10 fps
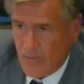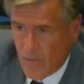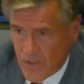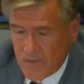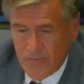
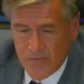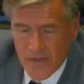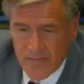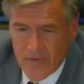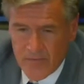Welcome to the
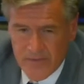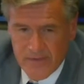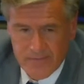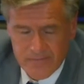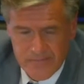Libre
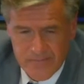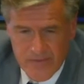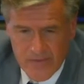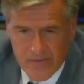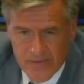Committee.
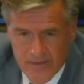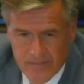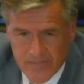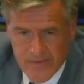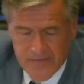
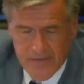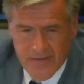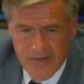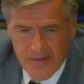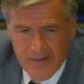Señora
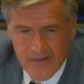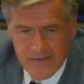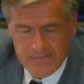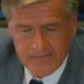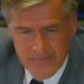Estrella Galán,
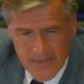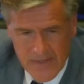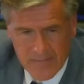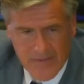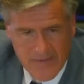tiene
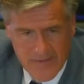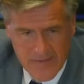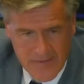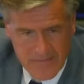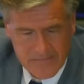la
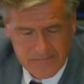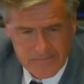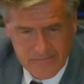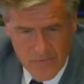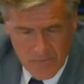palabra
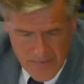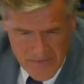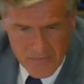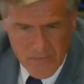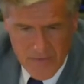por un
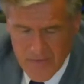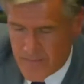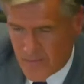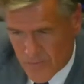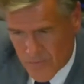máximo de 10
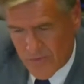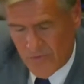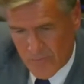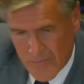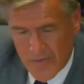minutos. Si
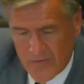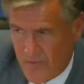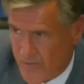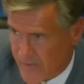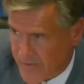son menos,
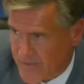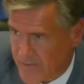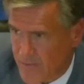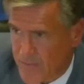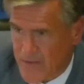se lo
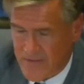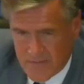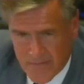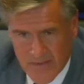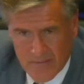agradecemos para
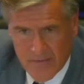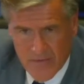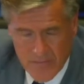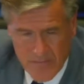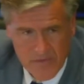reservar el
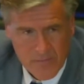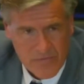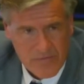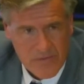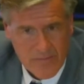mayor espacio
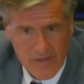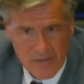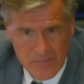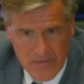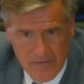posible para la
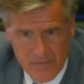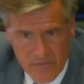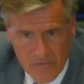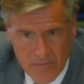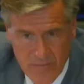conversación
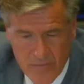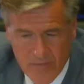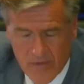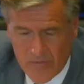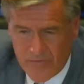con los miembros
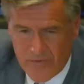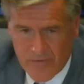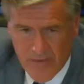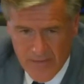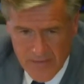de la
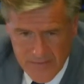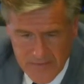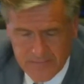comisión. Adelante.